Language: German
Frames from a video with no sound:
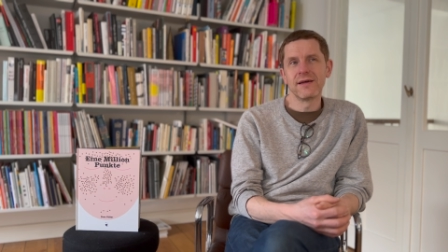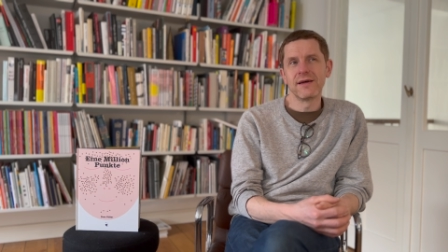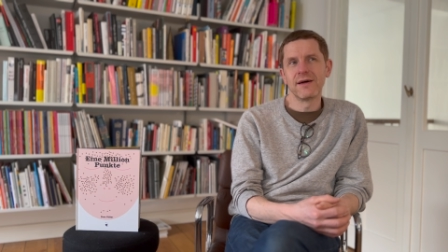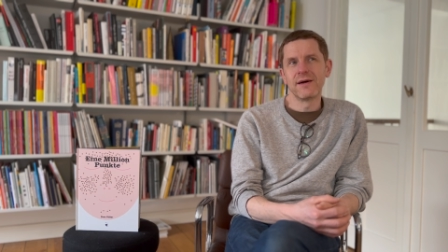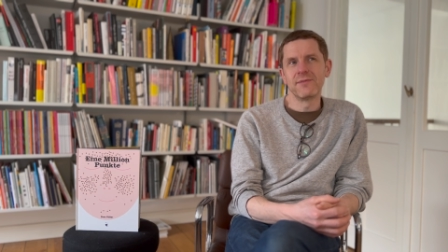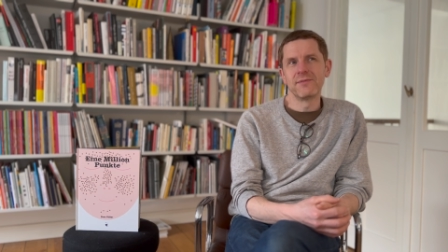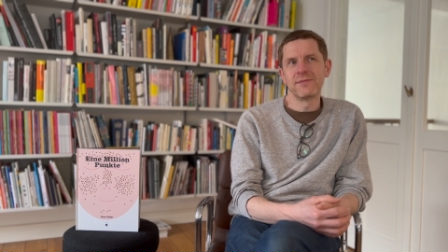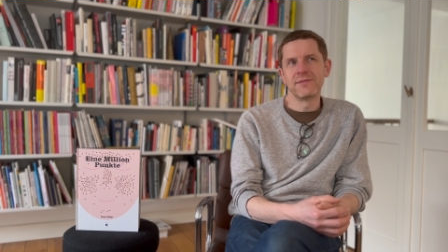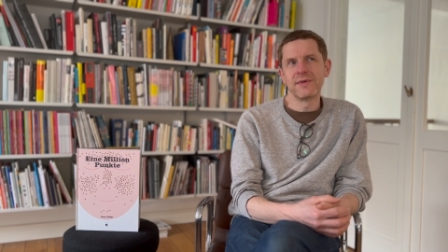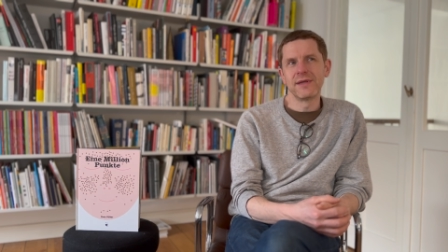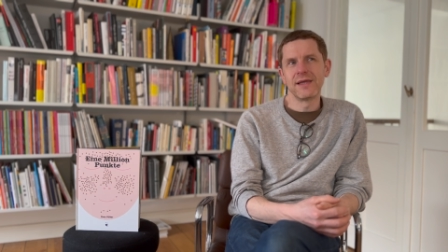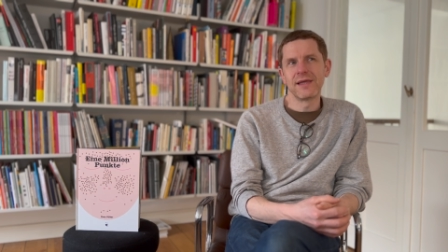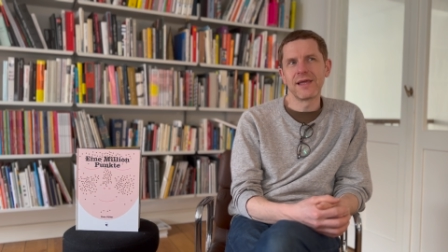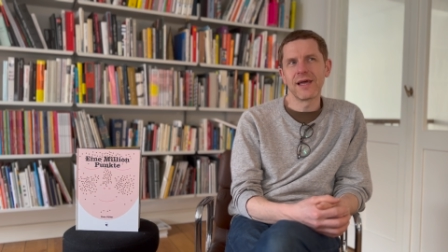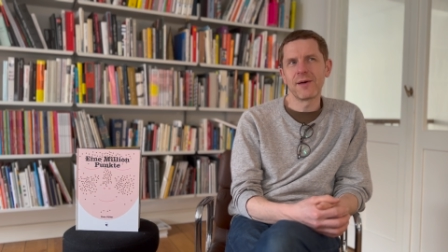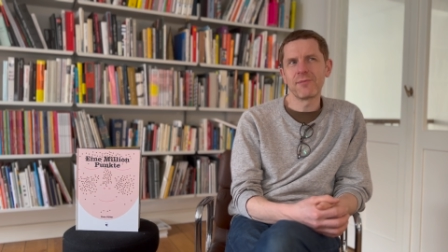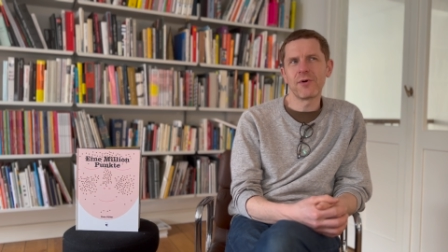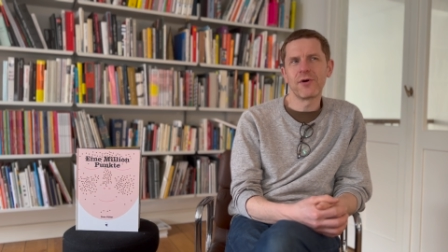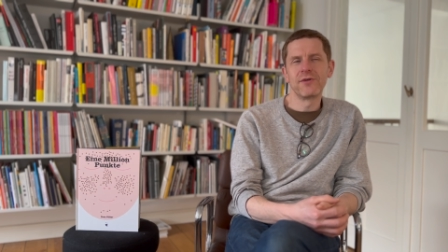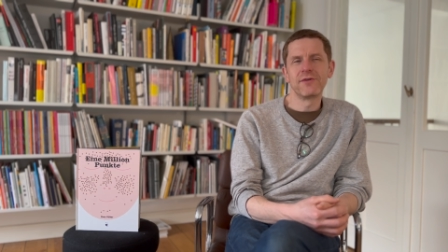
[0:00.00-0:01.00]
Ähm,
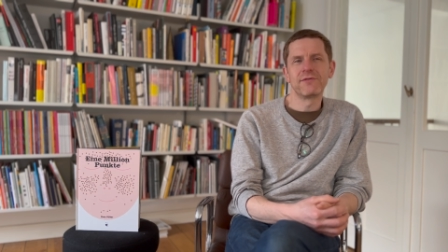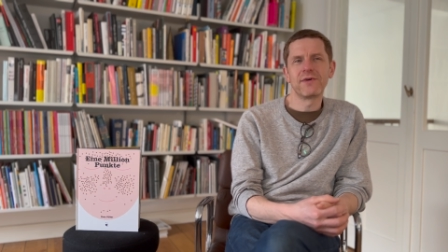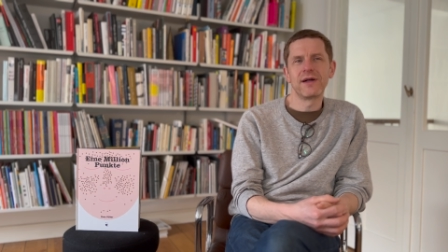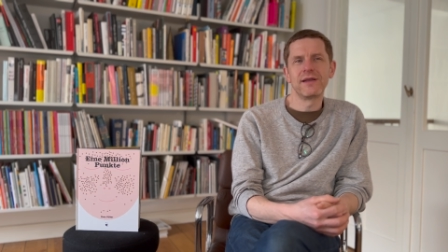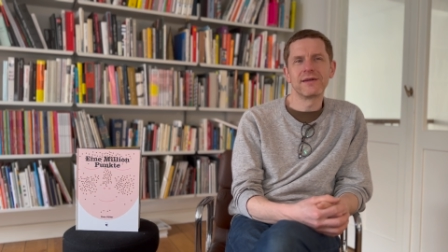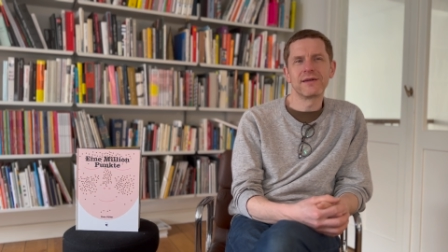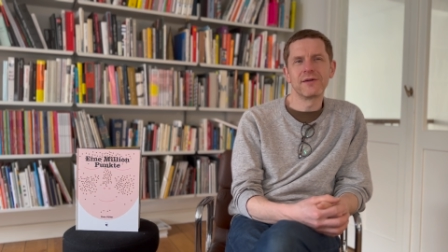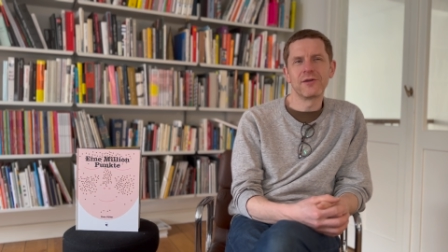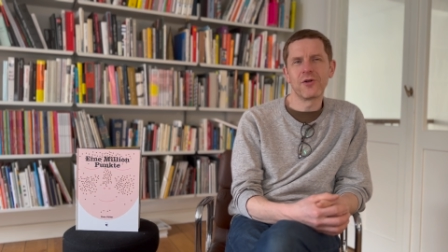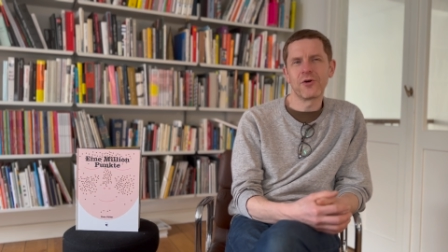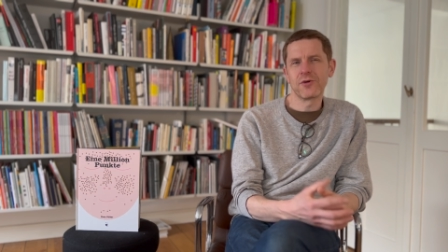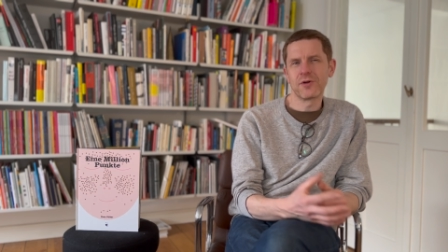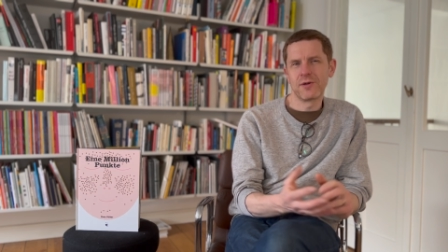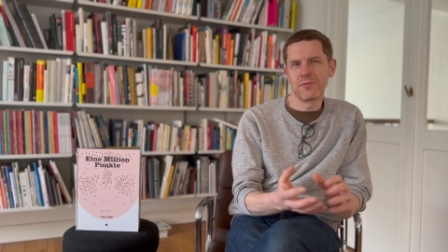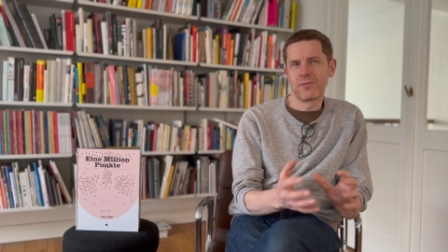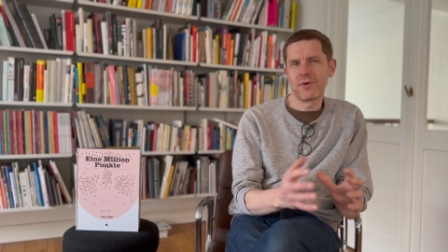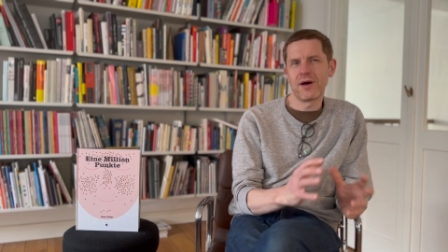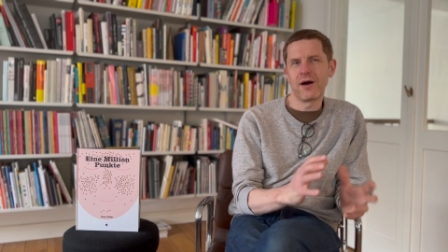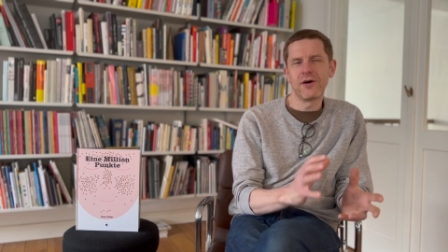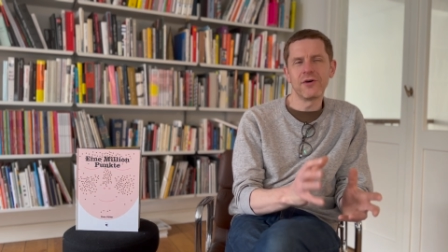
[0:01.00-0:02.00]
ich habe auch eine Weile noch
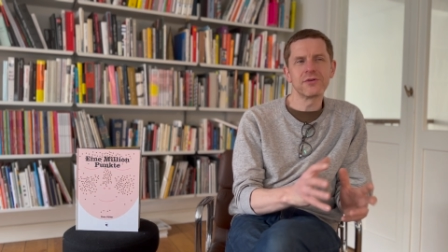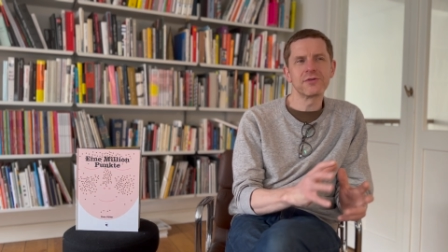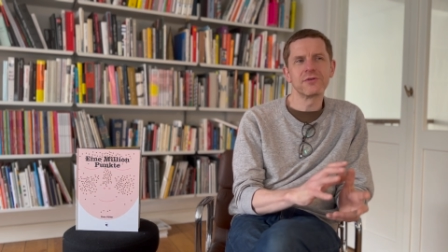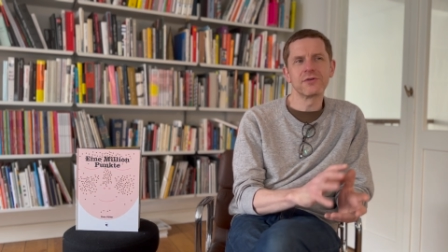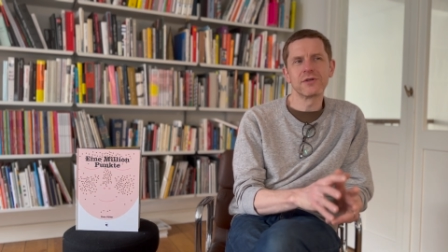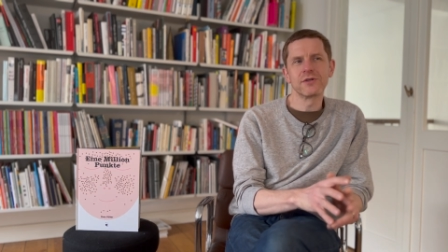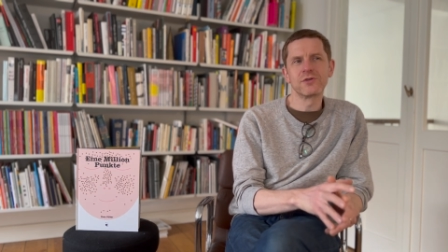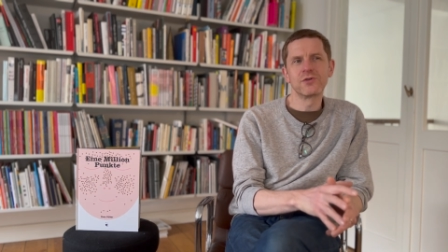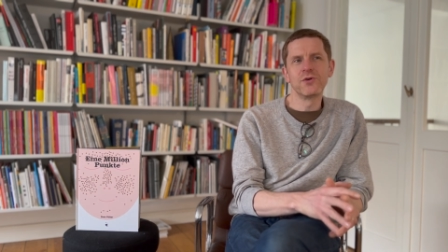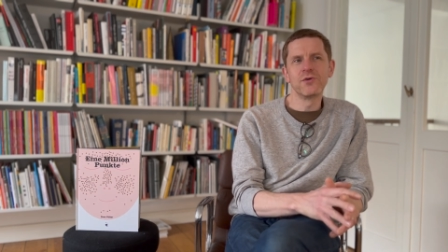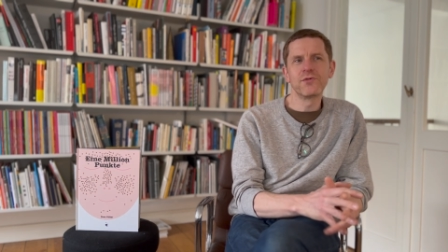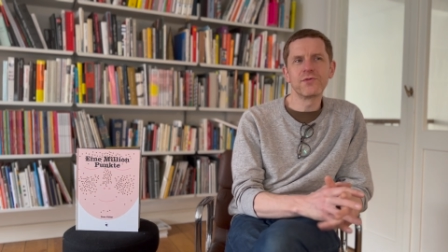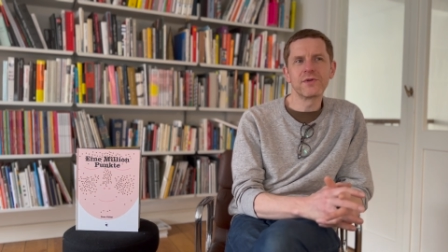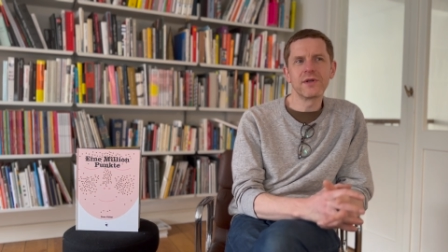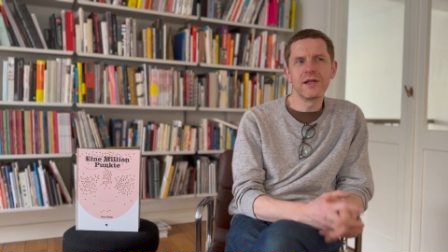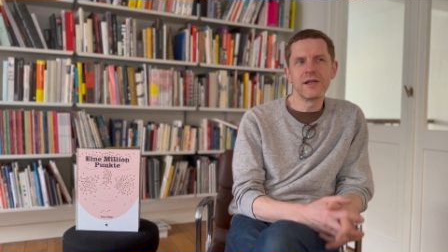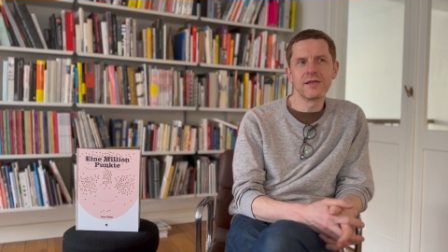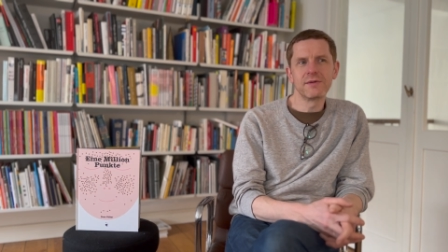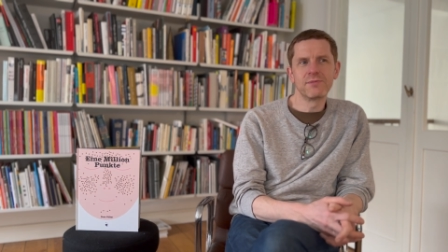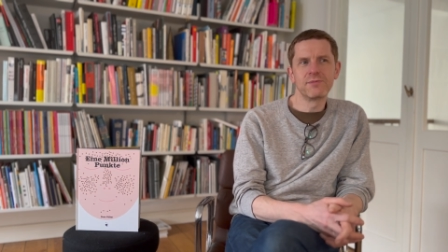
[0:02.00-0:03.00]
gebraucht und
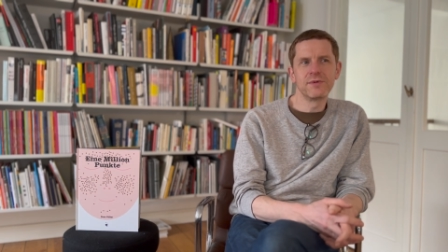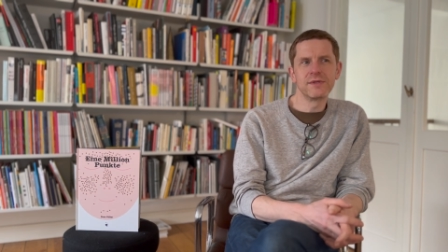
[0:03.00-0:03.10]
getüftelt,